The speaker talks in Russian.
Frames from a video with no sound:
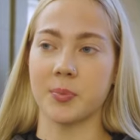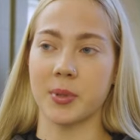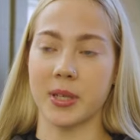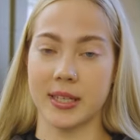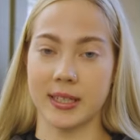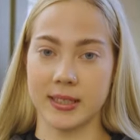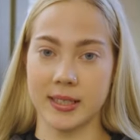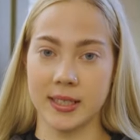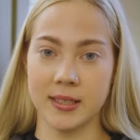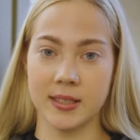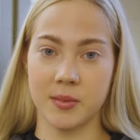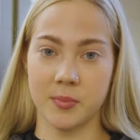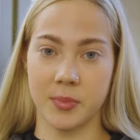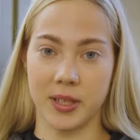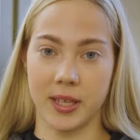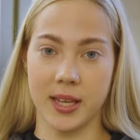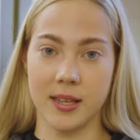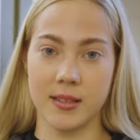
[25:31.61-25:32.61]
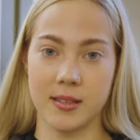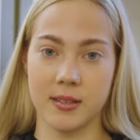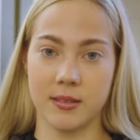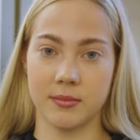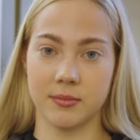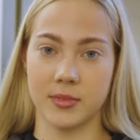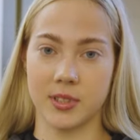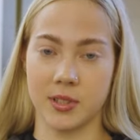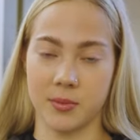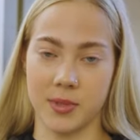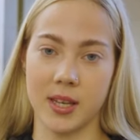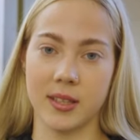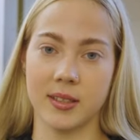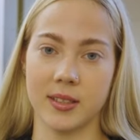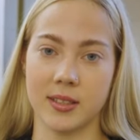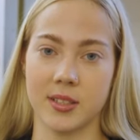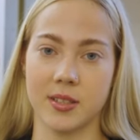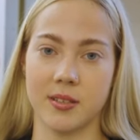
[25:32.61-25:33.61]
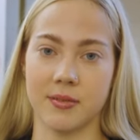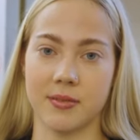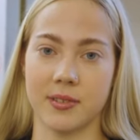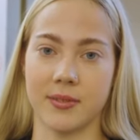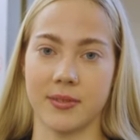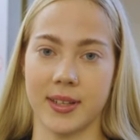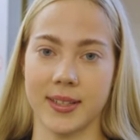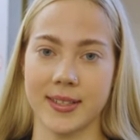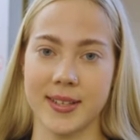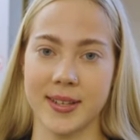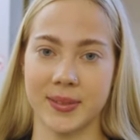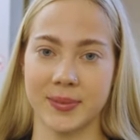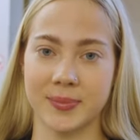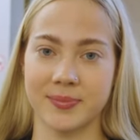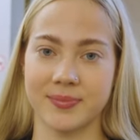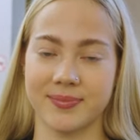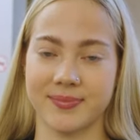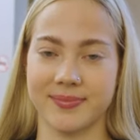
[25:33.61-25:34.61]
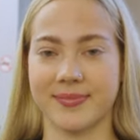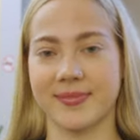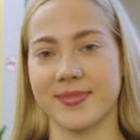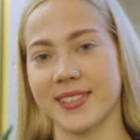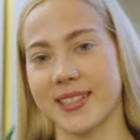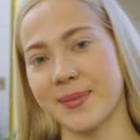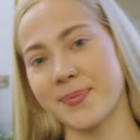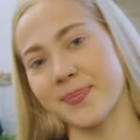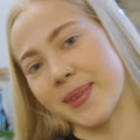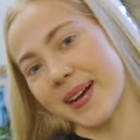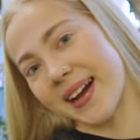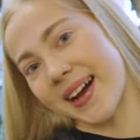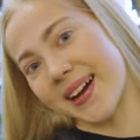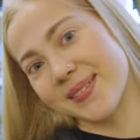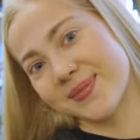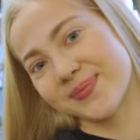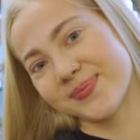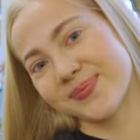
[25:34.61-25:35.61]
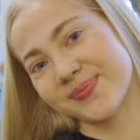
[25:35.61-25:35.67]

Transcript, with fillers: приходите болеть за меня на соревнования. Всем пока!